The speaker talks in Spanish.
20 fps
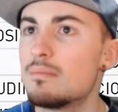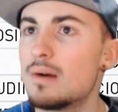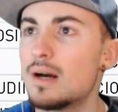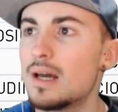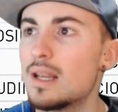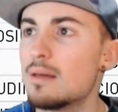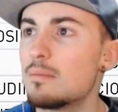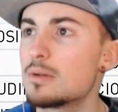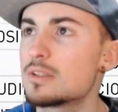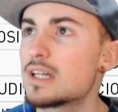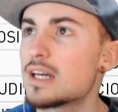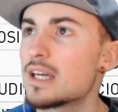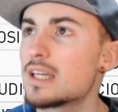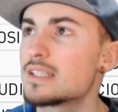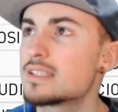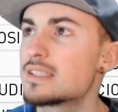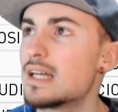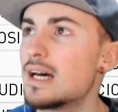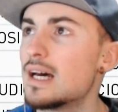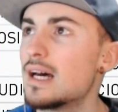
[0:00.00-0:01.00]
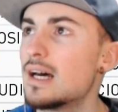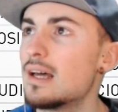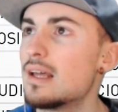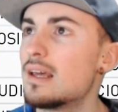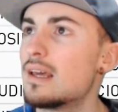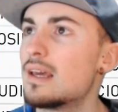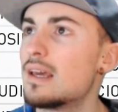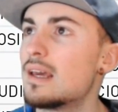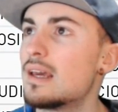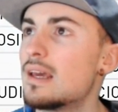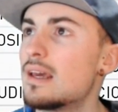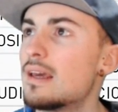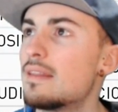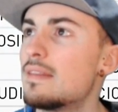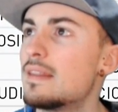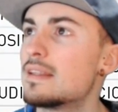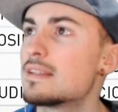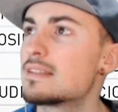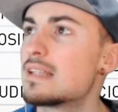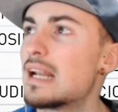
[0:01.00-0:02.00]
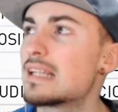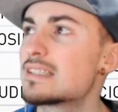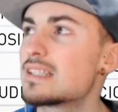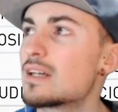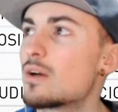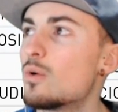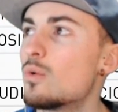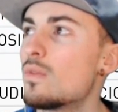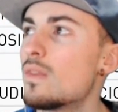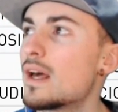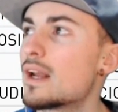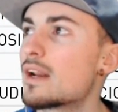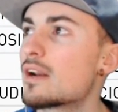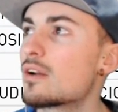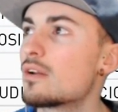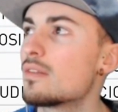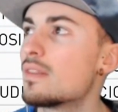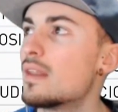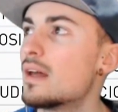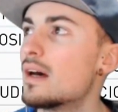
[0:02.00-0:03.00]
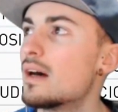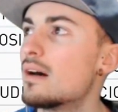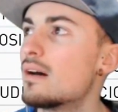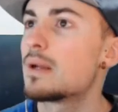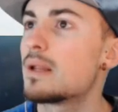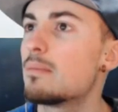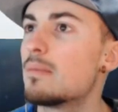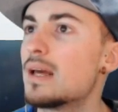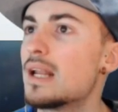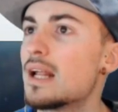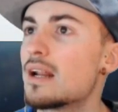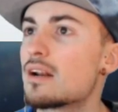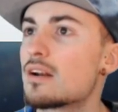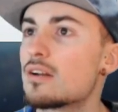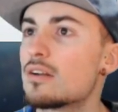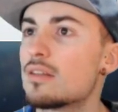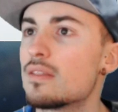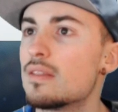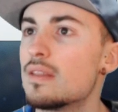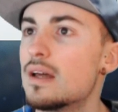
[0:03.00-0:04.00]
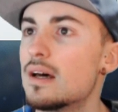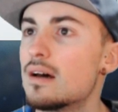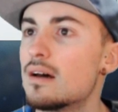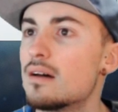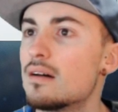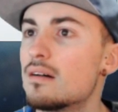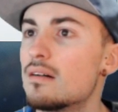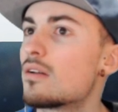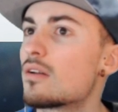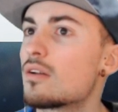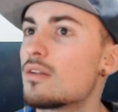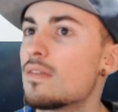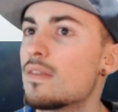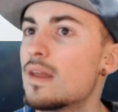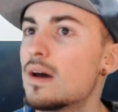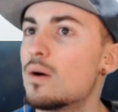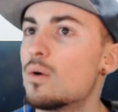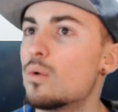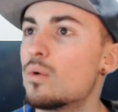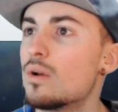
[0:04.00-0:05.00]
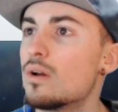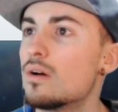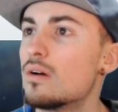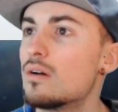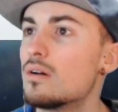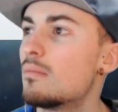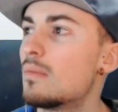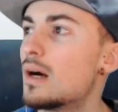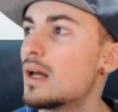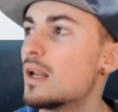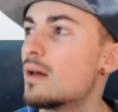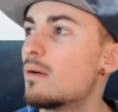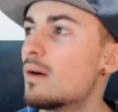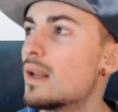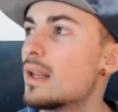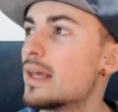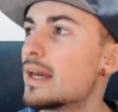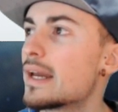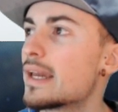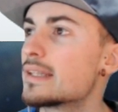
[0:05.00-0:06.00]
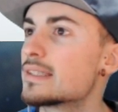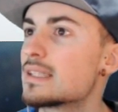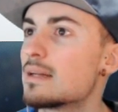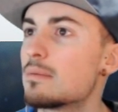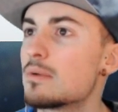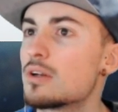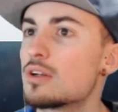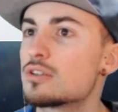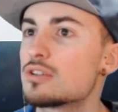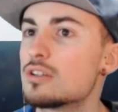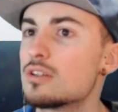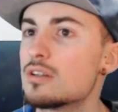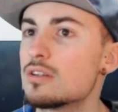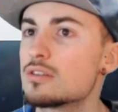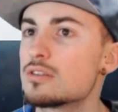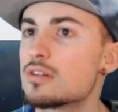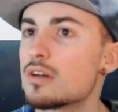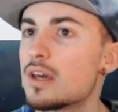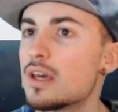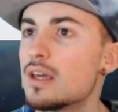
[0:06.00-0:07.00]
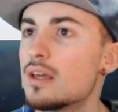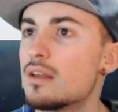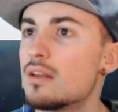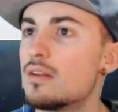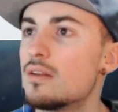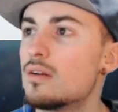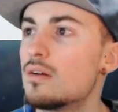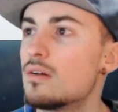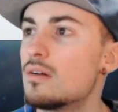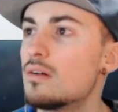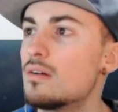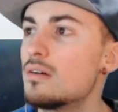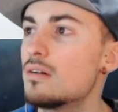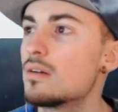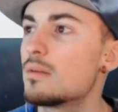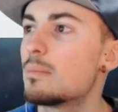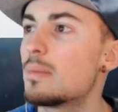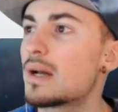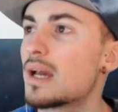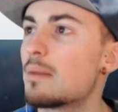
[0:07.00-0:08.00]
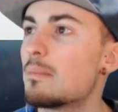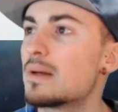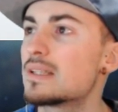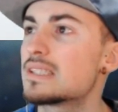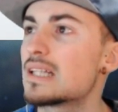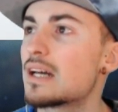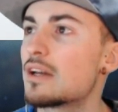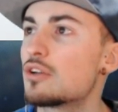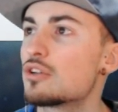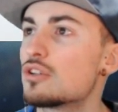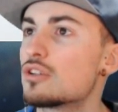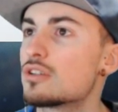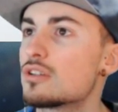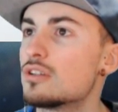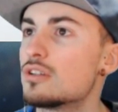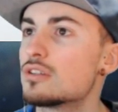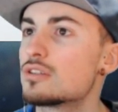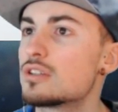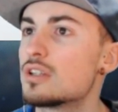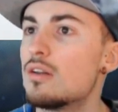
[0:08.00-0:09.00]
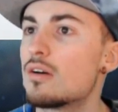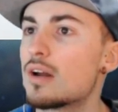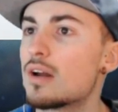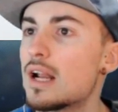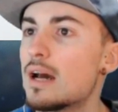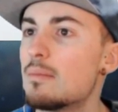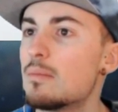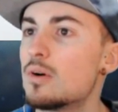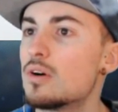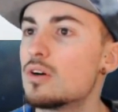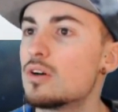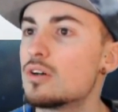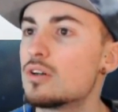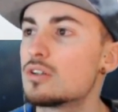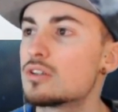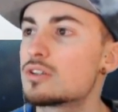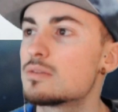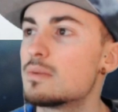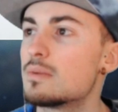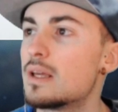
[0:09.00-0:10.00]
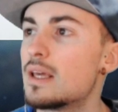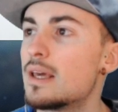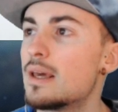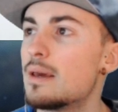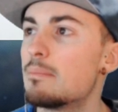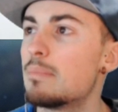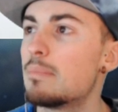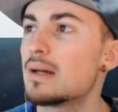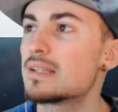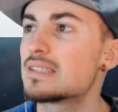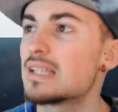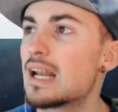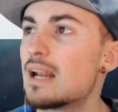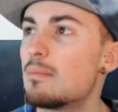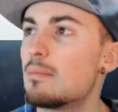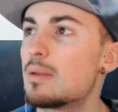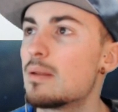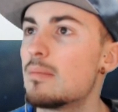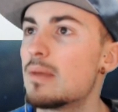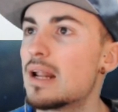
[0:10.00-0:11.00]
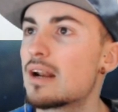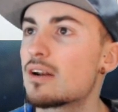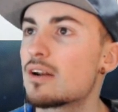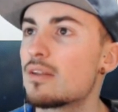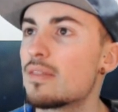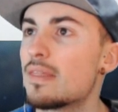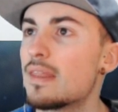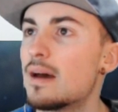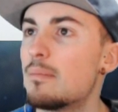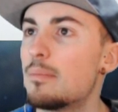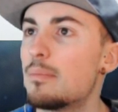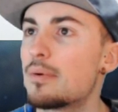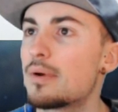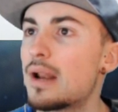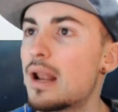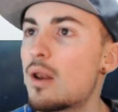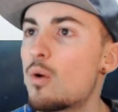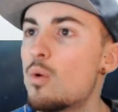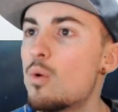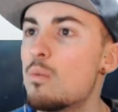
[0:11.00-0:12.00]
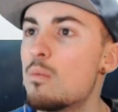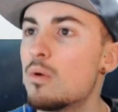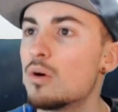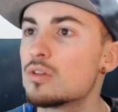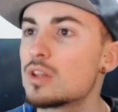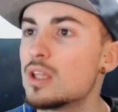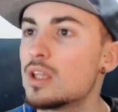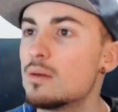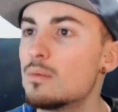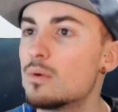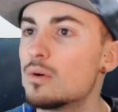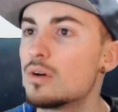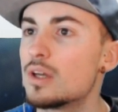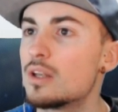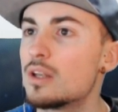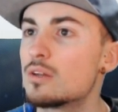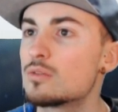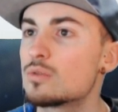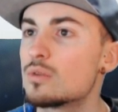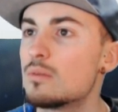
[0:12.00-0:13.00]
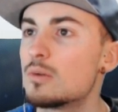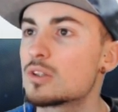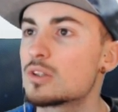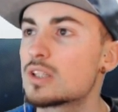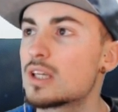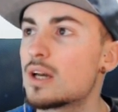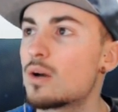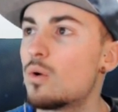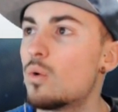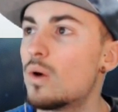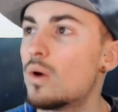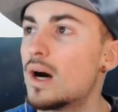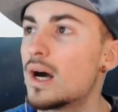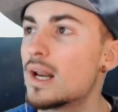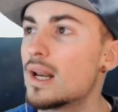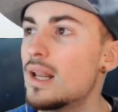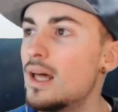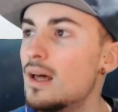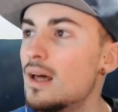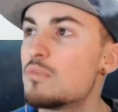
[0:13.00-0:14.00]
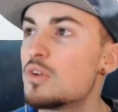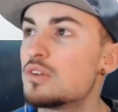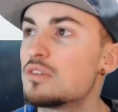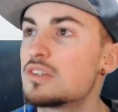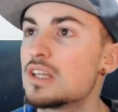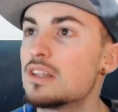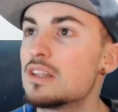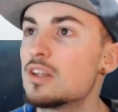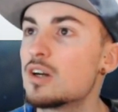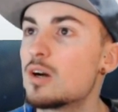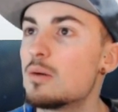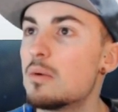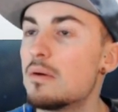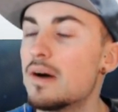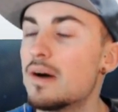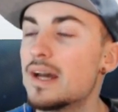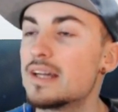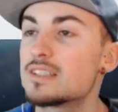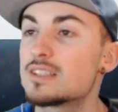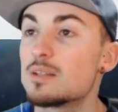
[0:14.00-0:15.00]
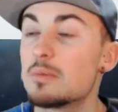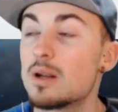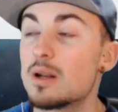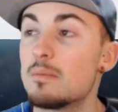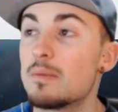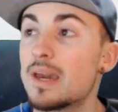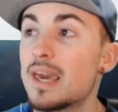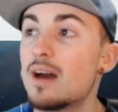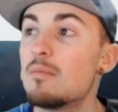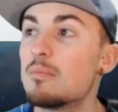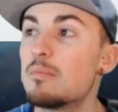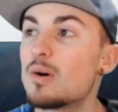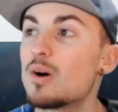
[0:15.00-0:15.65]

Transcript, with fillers: Vale, pues aquí está eh, desde la segunda ronda, primera ronda. Ronda 1. Vale, vale. ¿Y aquí estamos nosotros o qué? No. ¿Y para qué pasa? ¿Que nosotros logramos eh, pasar la primera ronda por algún motivo y no tuvimos que jugarla? No entiendo cómo va esto, pero me queda un